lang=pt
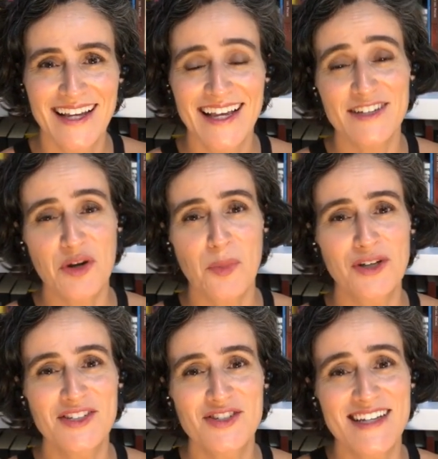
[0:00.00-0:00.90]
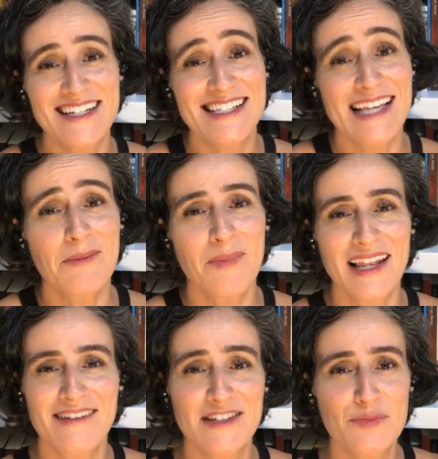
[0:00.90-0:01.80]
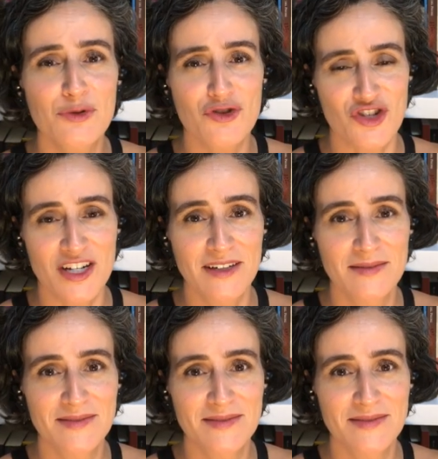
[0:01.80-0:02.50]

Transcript: E elas só podem dizer 100 palavras por dia.